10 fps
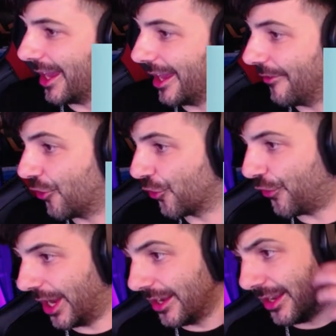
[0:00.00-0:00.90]

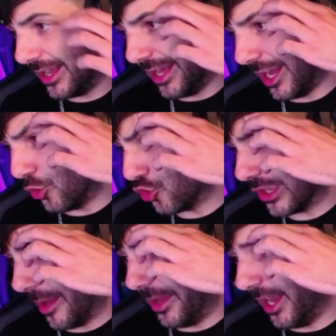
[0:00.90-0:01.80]
Forfan,
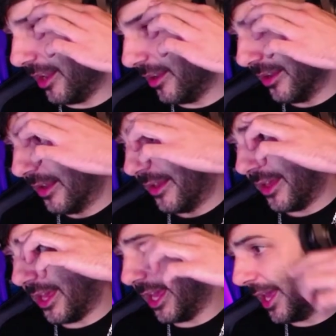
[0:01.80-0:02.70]
Agustabel,
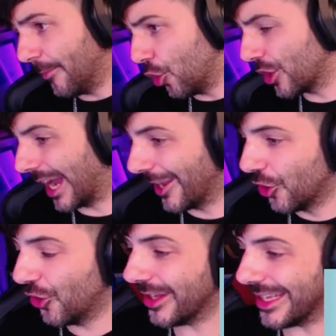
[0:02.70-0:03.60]
eh,
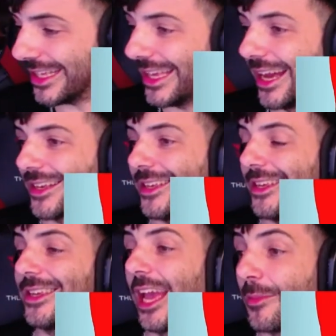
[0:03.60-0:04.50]
Volcano y Jackie.
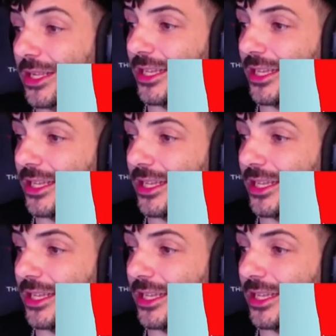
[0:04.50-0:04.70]
Y hay más gente